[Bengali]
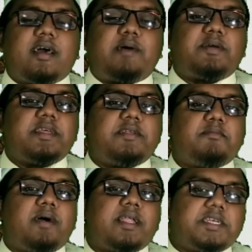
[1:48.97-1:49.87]
আমাদের
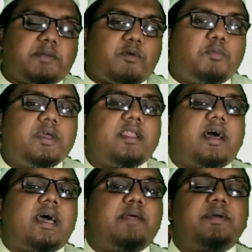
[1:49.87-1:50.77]
বাংলাদেশের প্রবীণ
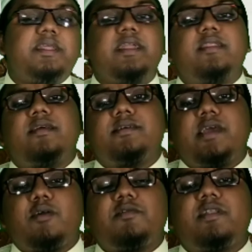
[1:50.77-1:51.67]
আলিমেদিন
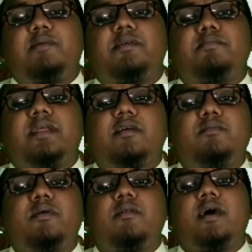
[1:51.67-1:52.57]
শেখুল ইসলাম মাদার
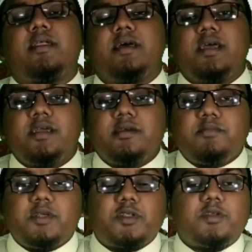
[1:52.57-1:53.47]
রহিমাউল্লাহর
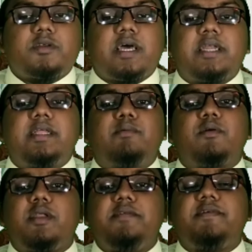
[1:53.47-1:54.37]
বিশিষ্ট সাকরিদ এবং
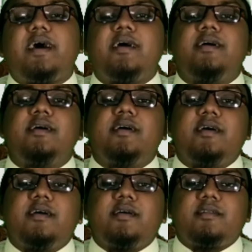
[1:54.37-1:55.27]
খলিফা
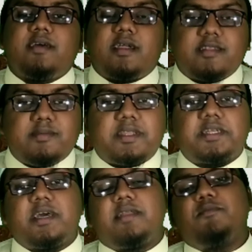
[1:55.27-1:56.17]
হারজিমাদ
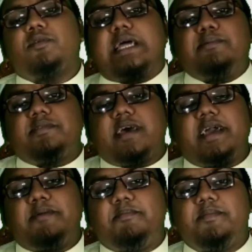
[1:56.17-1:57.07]
সার
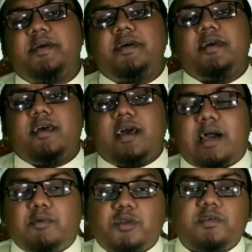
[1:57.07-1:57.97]
সাহেব
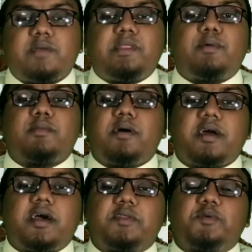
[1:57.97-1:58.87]
আহমদ শফি সাহেব দামাত
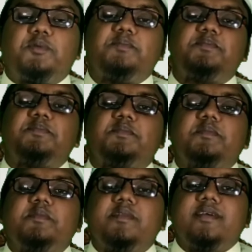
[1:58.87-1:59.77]
বারাকাত
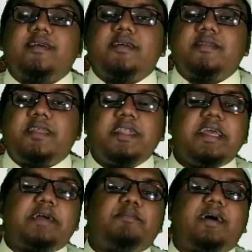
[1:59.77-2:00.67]
তিনি
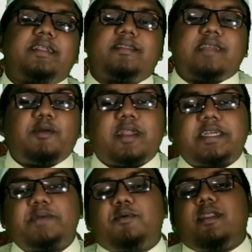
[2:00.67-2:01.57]
একবার দ্বারক
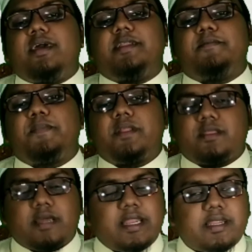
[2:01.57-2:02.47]
আসে বললেন
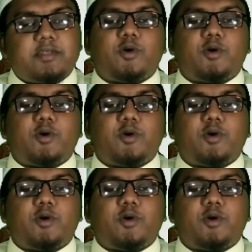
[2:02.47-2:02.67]
তার একটা